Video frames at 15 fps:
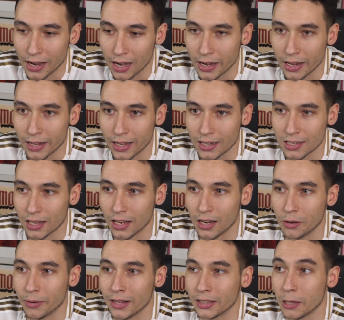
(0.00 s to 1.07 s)
ganarle en
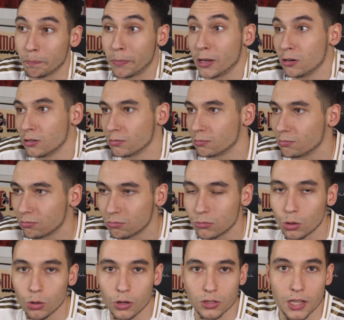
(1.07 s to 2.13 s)
casa al Levante, pero
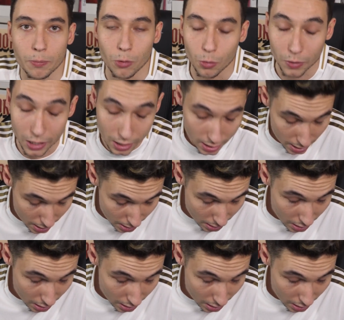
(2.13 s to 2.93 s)
todo está por ver.